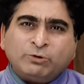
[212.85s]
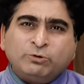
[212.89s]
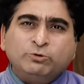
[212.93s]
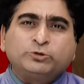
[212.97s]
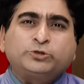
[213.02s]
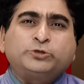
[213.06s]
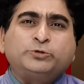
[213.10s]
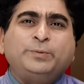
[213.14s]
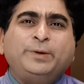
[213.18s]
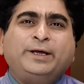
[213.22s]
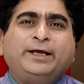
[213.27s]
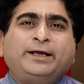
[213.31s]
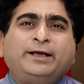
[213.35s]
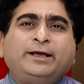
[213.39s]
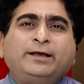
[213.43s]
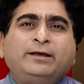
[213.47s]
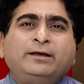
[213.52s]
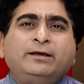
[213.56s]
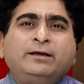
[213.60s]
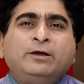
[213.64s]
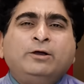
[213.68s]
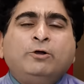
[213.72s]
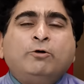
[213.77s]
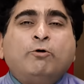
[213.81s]

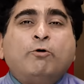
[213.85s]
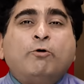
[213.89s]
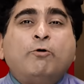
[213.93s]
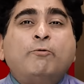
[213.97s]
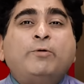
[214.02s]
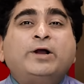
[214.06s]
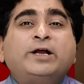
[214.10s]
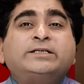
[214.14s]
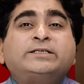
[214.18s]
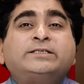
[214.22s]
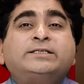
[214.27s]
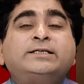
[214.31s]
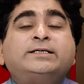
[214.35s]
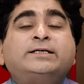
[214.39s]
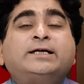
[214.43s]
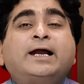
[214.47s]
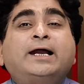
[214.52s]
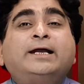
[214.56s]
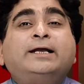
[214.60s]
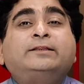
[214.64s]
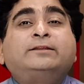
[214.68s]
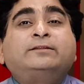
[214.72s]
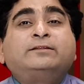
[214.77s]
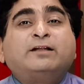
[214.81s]
उसमें ओवैसी का
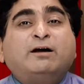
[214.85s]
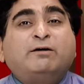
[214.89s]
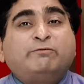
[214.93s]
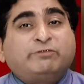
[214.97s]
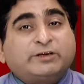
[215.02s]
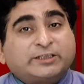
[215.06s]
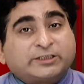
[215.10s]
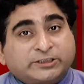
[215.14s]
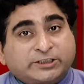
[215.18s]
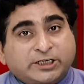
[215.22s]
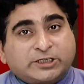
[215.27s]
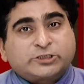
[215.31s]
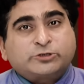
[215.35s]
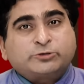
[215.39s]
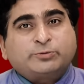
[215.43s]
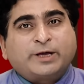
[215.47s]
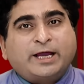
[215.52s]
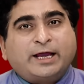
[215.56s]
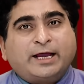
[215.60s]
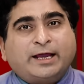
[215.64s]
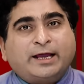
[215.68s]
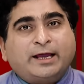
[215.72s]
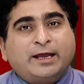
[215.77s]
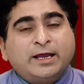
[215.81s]
इतना वर्चस्व
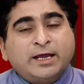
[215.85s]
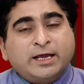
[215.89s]
है